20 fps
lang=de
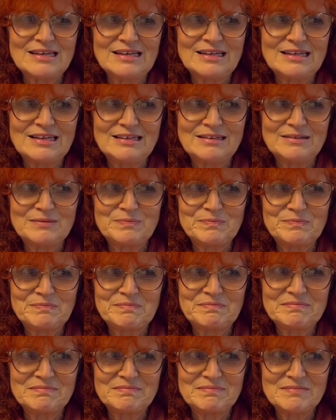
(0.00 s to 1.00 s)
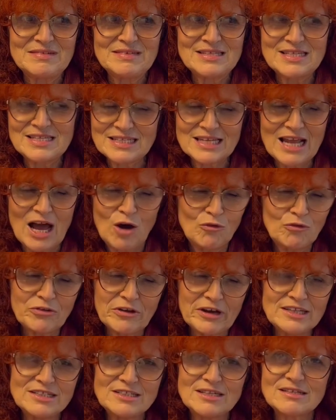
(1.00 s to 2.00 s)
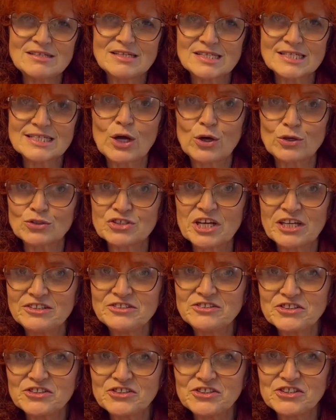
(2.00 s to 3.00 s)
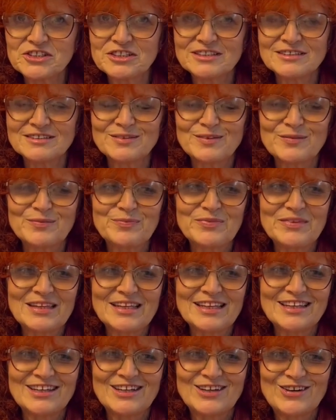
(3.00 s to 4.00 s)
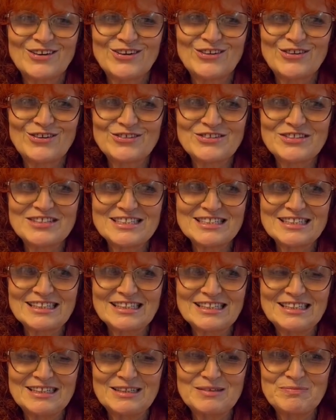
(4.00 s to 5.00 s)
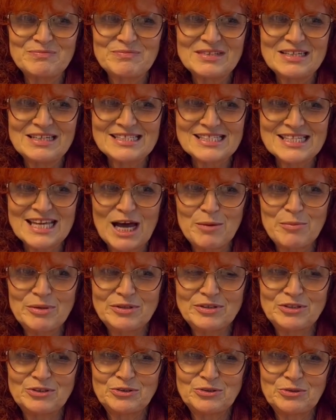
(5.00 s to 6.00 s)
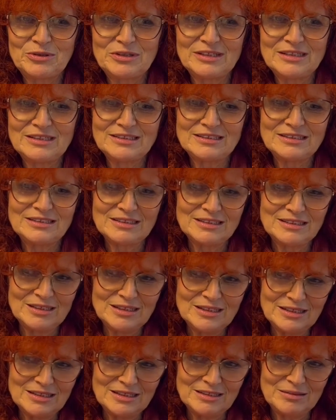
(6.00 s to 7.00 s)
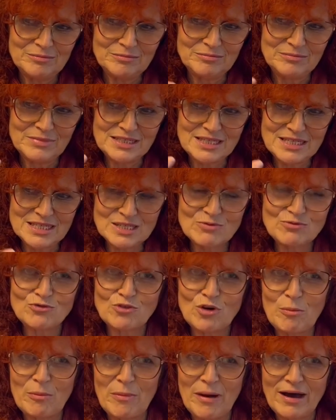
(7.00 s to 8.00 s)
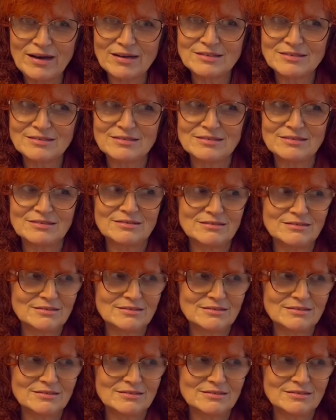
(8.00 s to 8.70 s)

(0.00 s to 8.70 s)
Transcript: Ähm, sie sind aufrichtig, sie sind authentisch und ähm, sie haben natürlich mit diesem Format,